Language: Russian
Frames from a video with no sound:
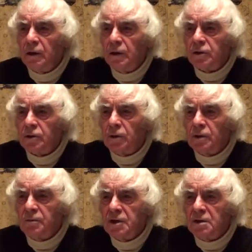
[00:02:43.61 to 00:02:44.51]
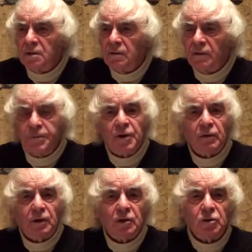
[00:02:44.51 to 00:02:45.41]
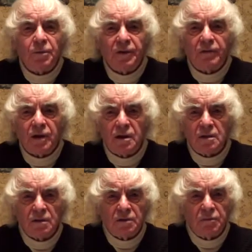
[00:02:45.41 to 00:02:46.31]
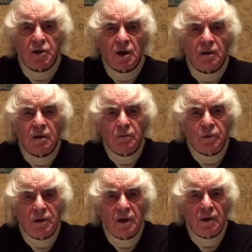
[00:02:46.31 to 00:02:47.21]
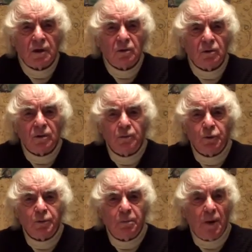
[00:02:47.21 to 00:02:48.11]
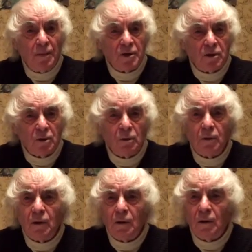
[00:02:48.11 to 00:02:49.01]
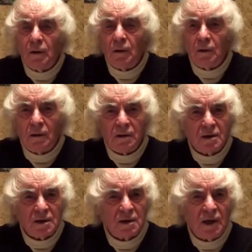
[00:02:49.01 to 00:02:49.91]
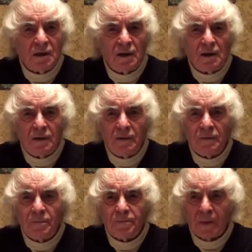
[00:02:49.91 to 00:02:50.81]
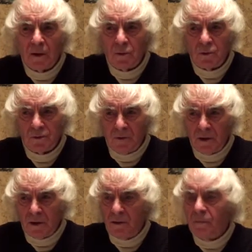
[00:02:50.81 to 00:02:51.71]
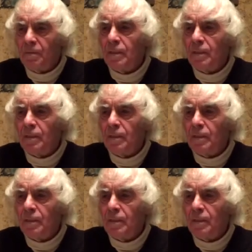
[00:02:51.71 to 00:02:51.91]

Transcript: Э, что это место, во-первых, должно превратиться в замечательный музей, который будет памятью э, создателей Русвати,